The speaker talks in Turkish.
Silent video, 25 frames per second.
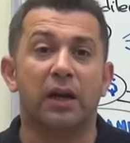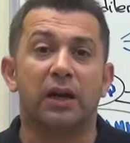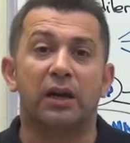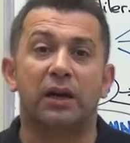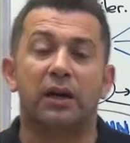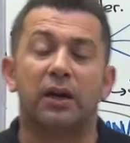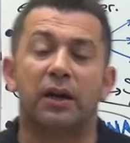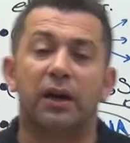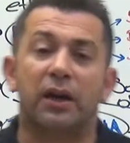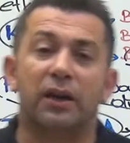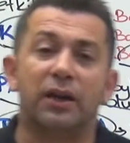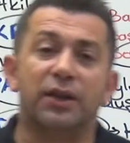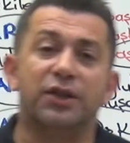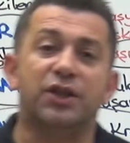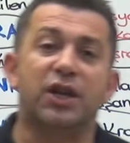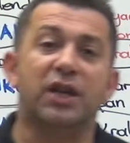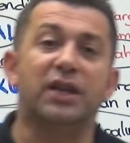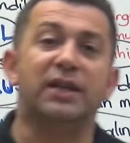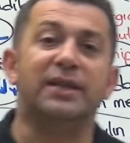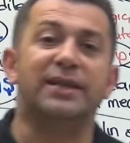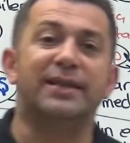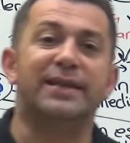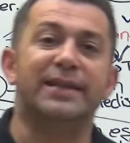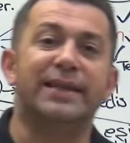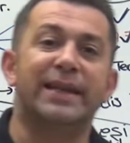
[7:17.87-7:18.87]

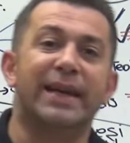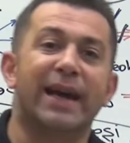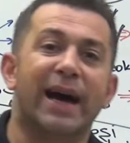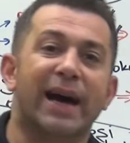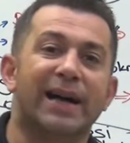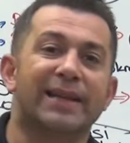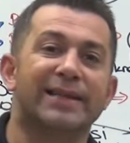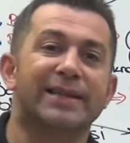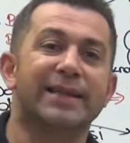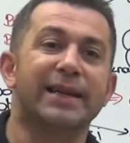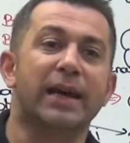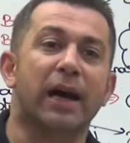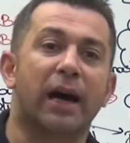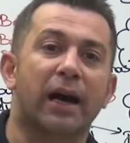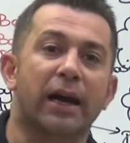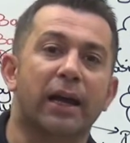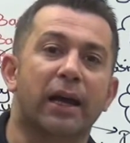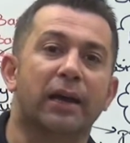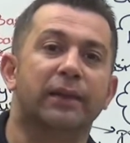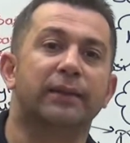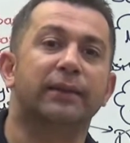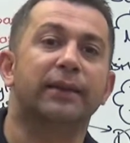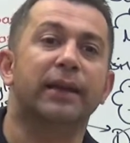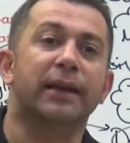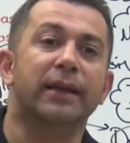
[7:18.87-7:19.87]
kraliçenin siyasi
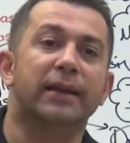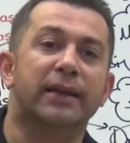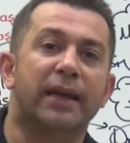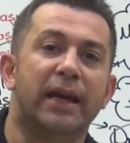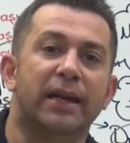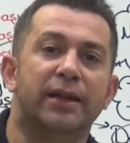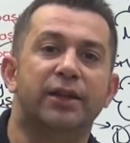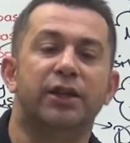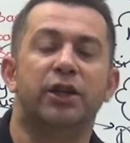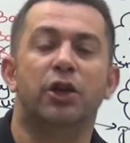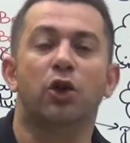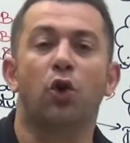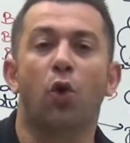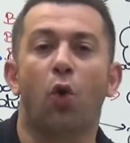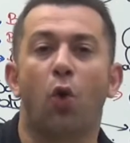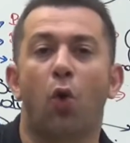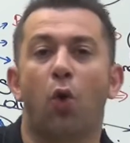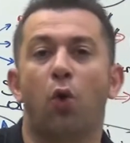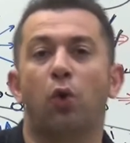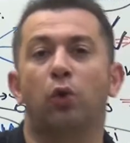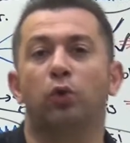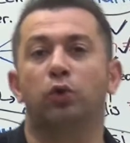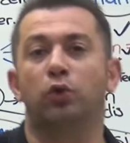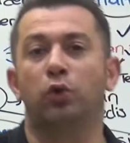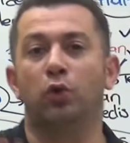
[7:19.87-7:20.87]
hayatta yetkili
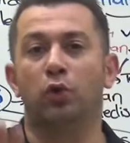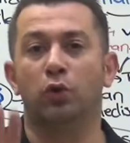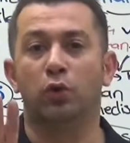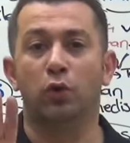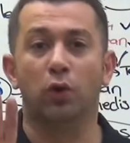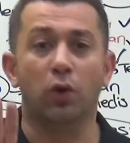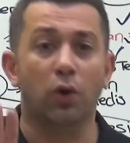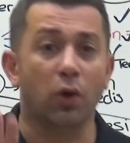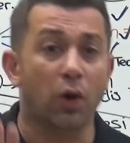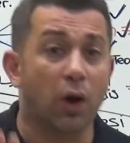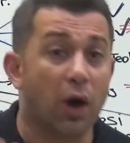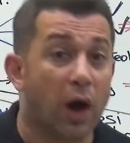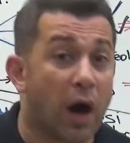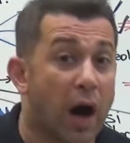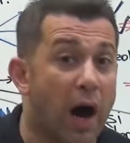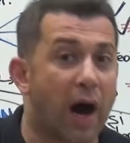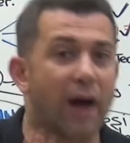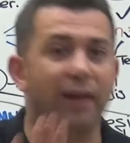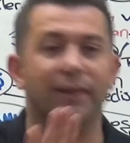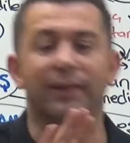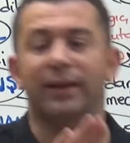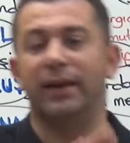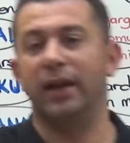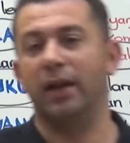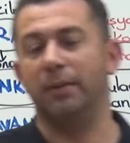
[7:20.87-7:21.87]
olduğunu
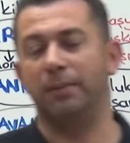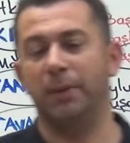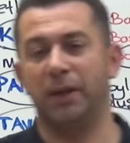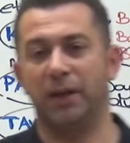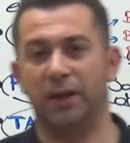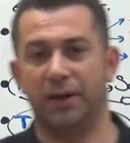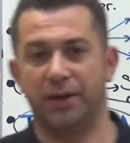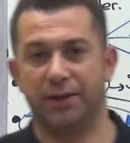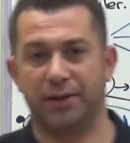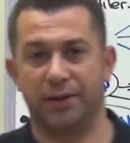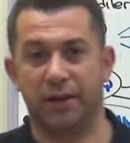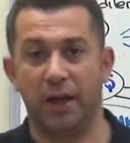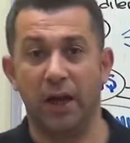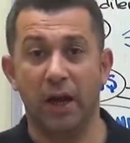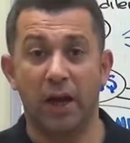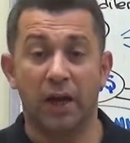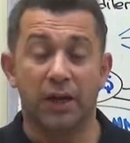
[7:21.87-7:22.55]
anlayabiliriz.